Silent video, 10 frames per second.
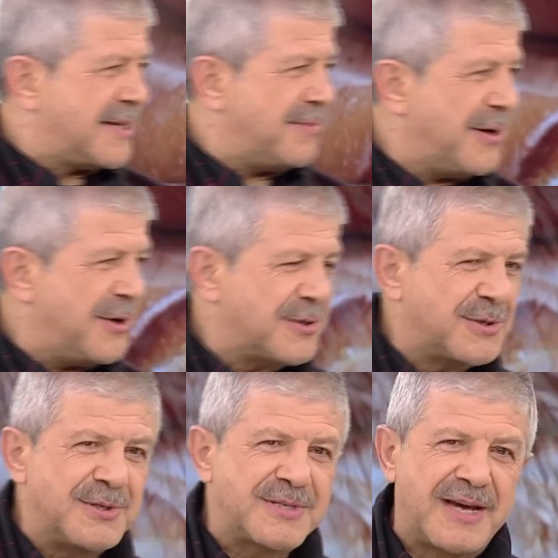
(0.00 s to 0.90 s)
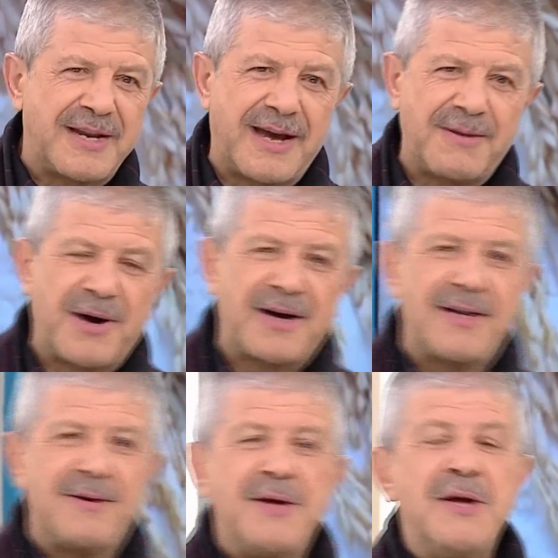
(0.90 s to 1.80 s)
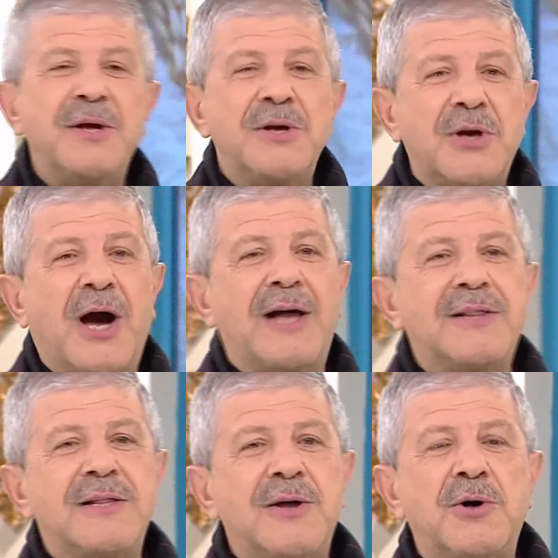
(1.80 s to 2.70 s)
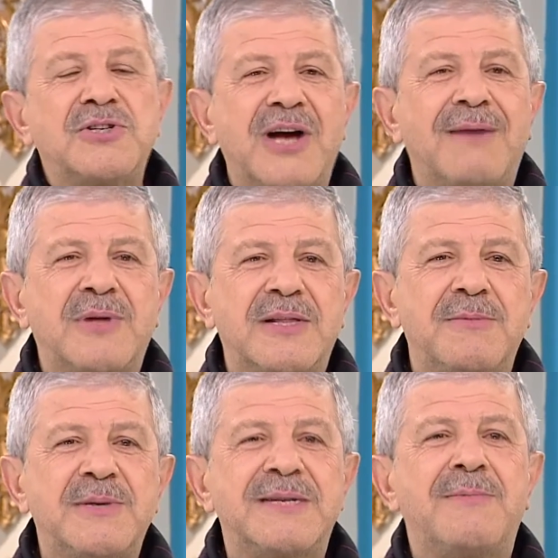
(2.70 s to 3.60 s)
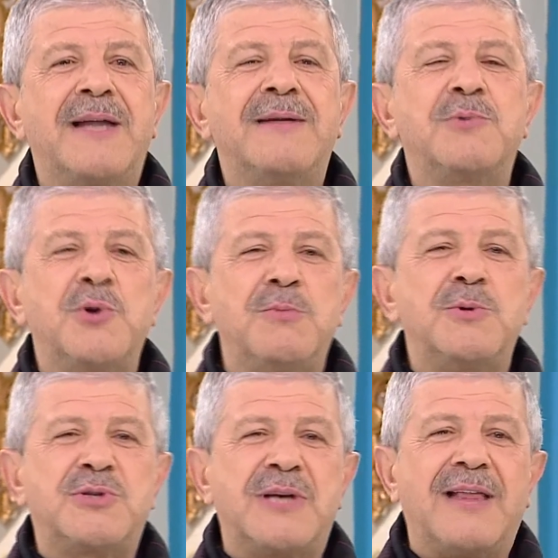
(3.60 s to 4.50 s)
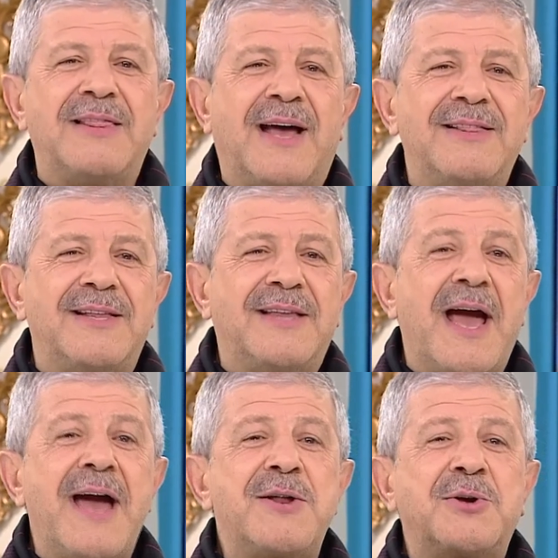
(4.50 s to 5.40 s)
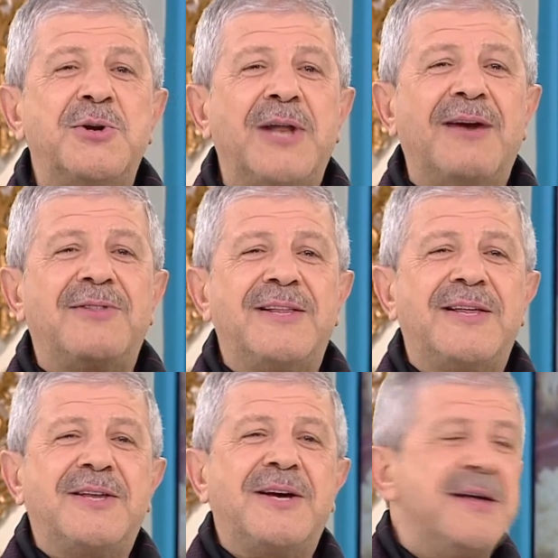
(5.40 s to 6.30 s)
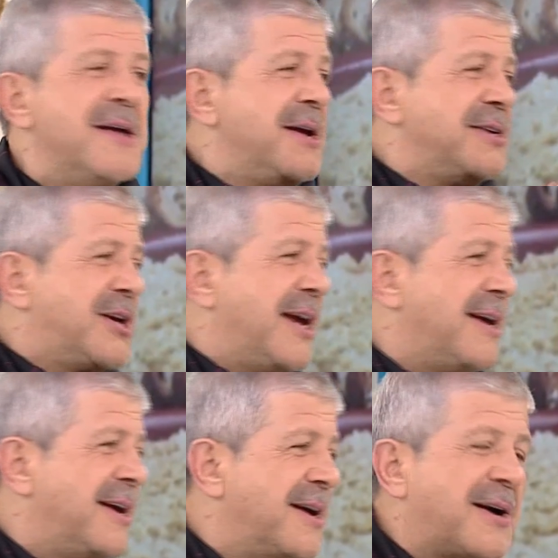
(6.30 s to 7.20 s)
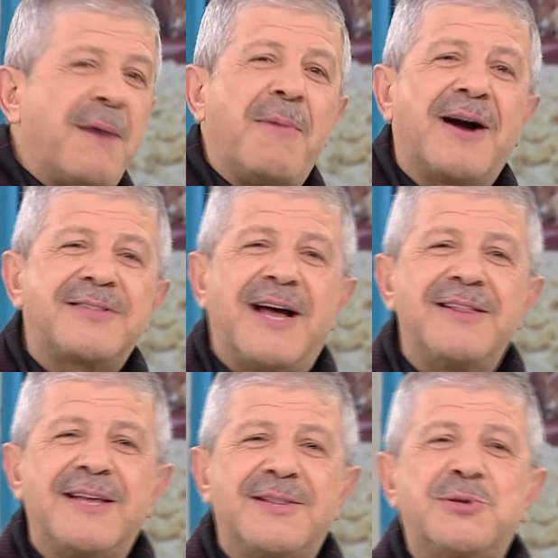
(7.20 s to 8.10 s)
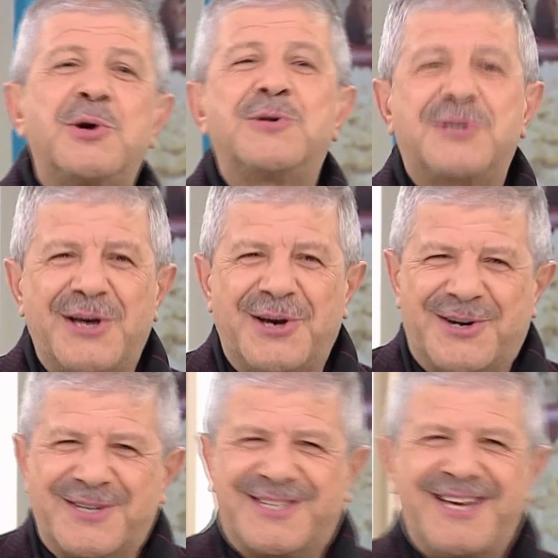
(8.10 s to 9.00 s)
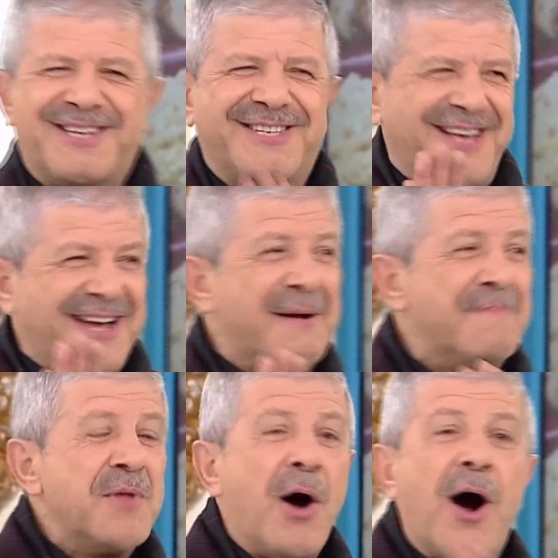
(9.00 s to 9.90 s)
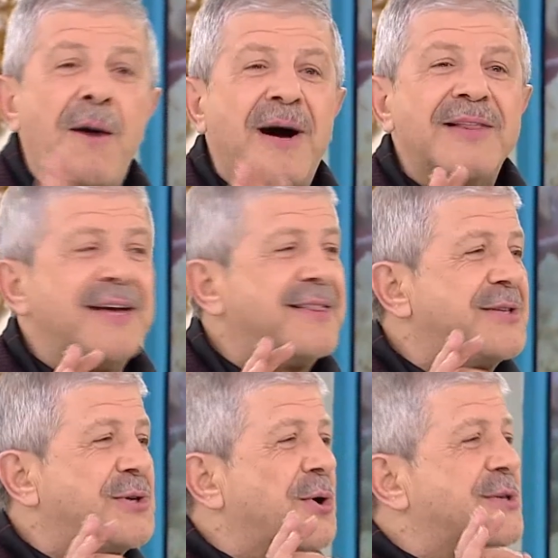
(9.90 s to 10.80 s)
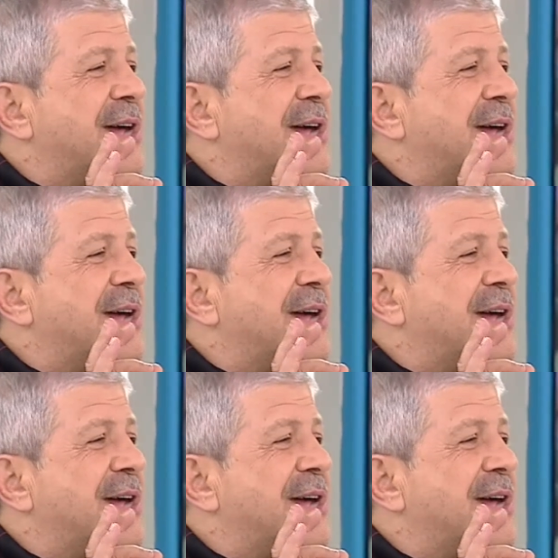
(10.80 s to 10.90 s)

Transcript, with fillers: eski biliyorsunuz sanayi bakanı. Ya dedi hocam dedi bizim hanım duymuş senden dedi her gün evde dedi şey e, kabaktan dedi tost yiyoruz dedi. Yarın sabah Ama ilk dedi, işim çok